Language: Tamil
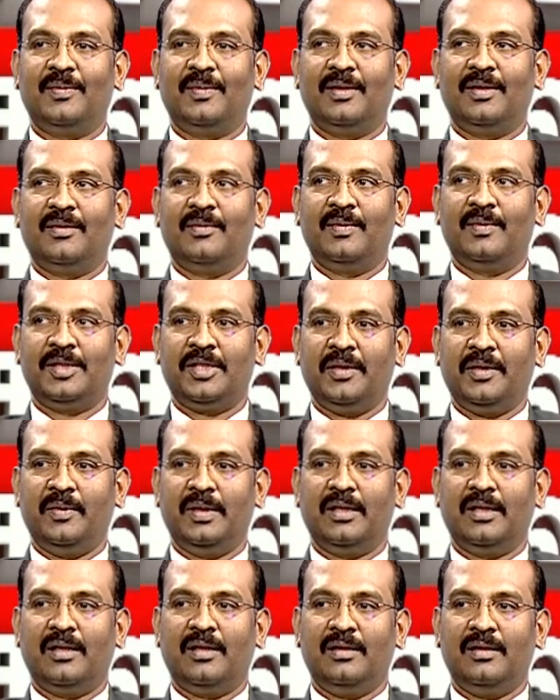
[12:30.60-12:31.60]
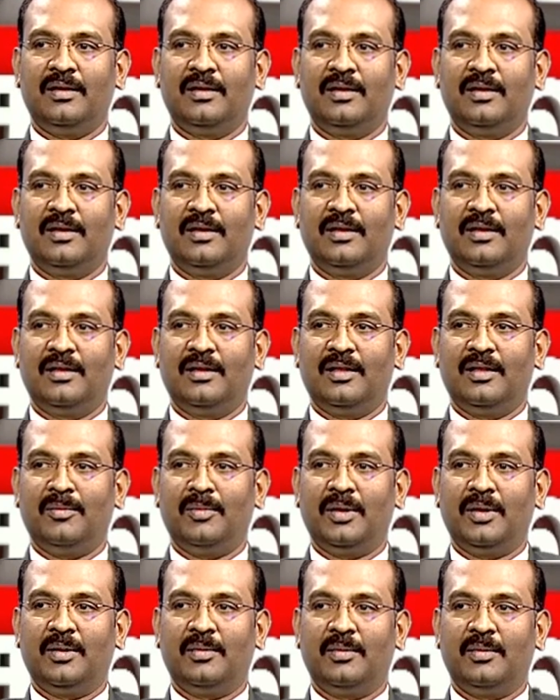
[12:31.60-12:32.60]
விஷயம்தான் நம்ம
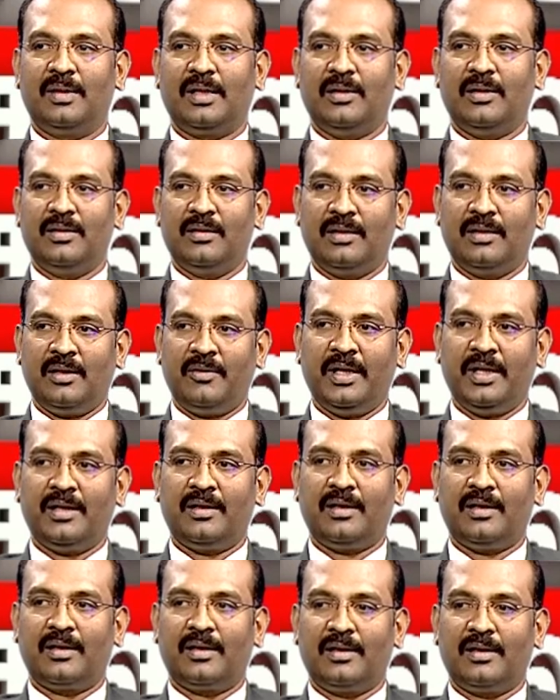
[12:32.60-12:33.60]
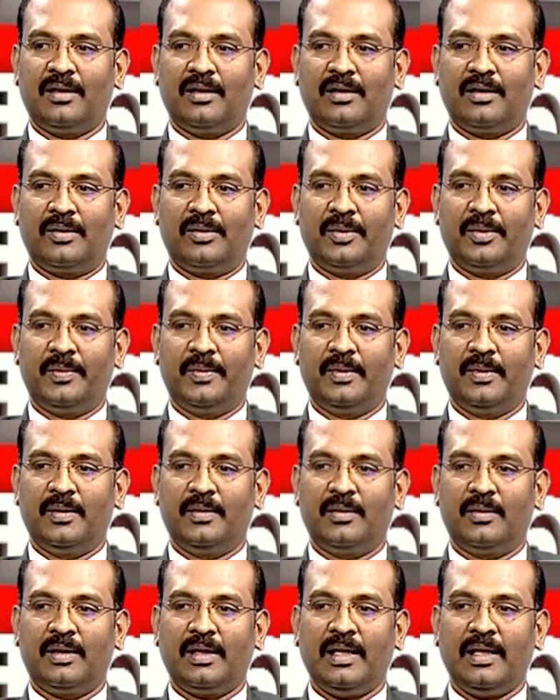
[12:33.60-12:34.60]
கவனிக்கத்தக்கதாக இருக்கணும்
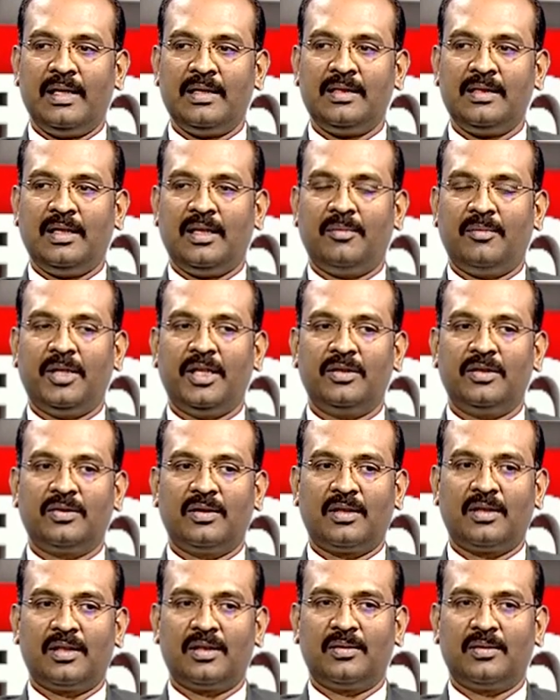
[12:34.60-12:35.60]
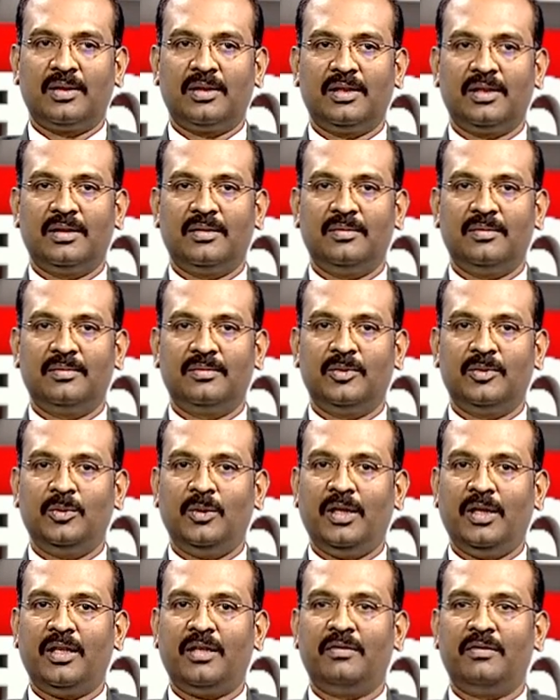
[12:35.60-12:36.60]
கேன்சர் அப்படின்னு சொல்கிறது வந்து
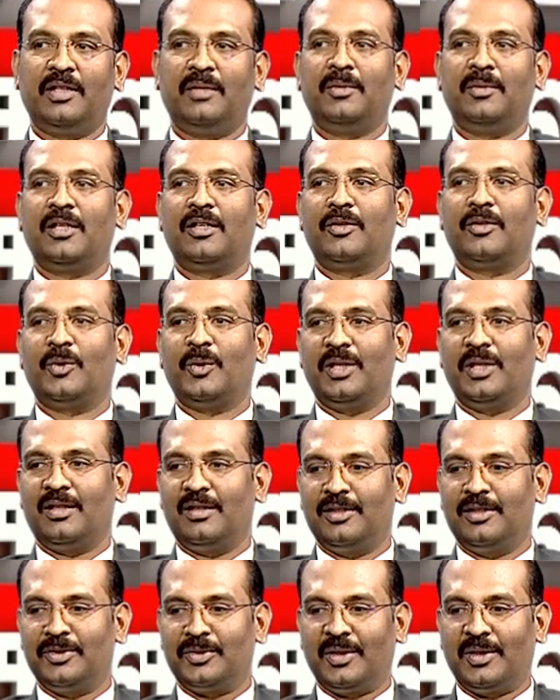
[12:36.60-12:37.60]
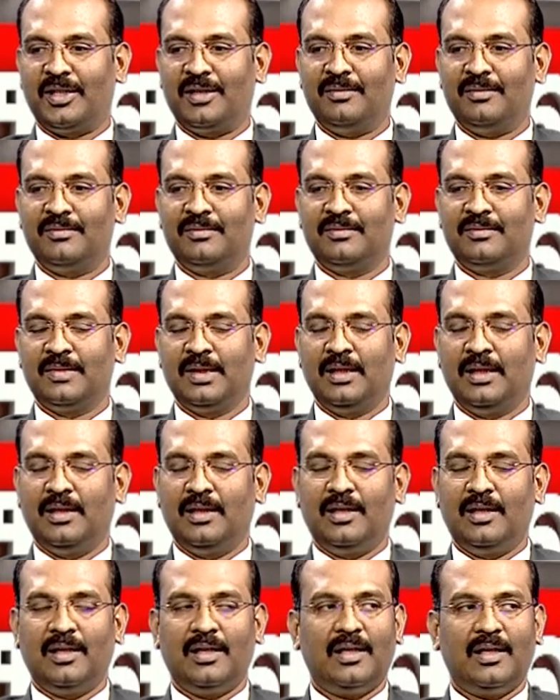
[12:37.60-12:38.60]
மூவாயிரம் விதமான நோய்கள்னு சொல்லணும்
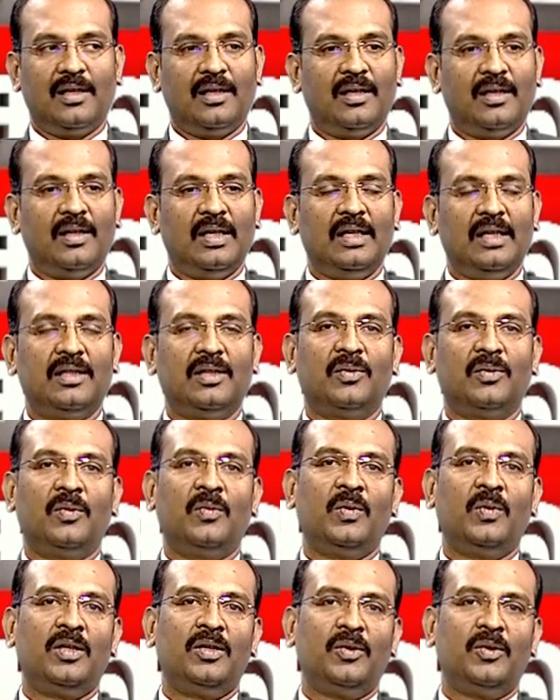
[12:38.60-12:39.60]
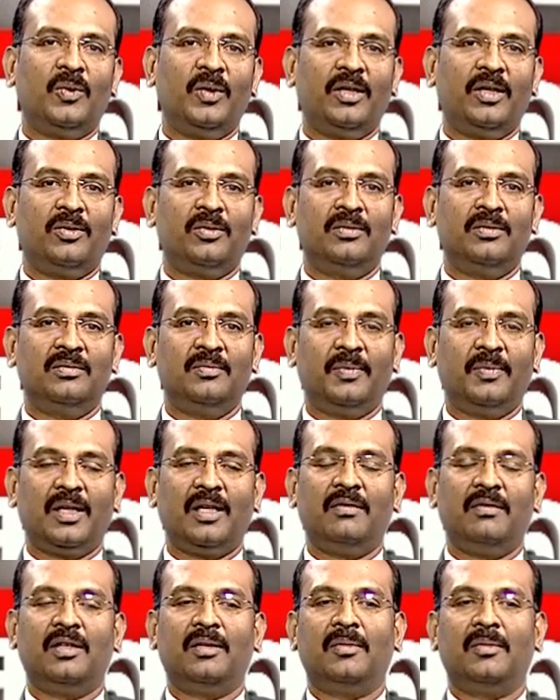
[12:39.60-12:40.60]
அந்த ஒவ்வொரு நோய்க்கும் பல
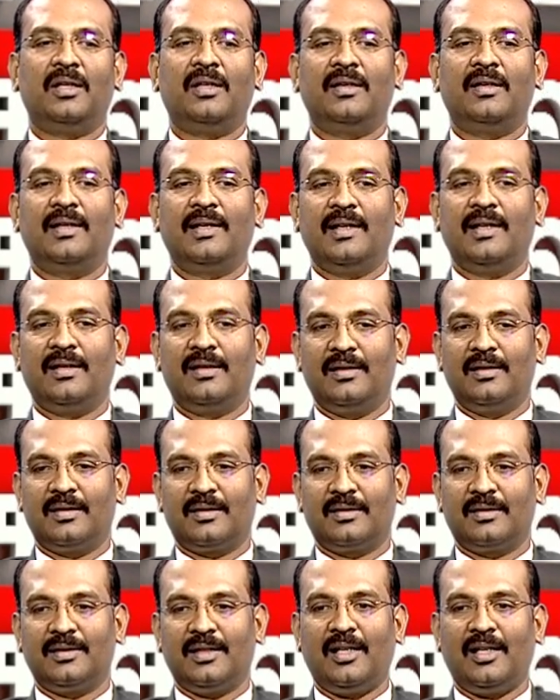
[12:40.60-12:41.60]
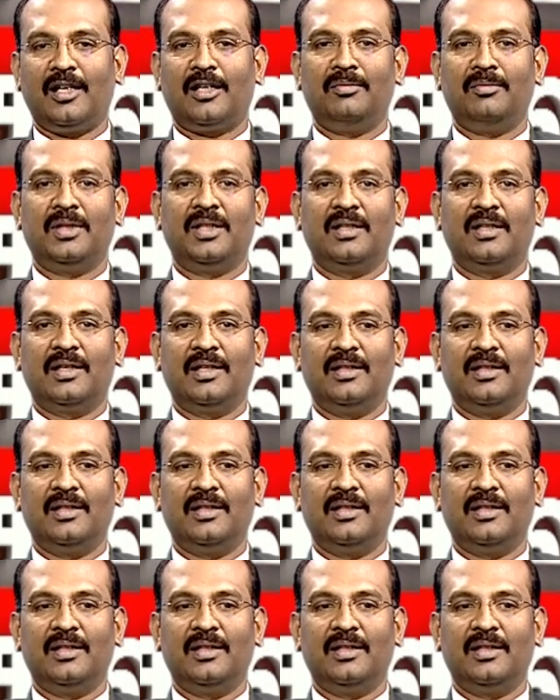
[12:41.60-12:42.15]
விதமான நிலைகள் இருக்குது ஆரம்ப நிலை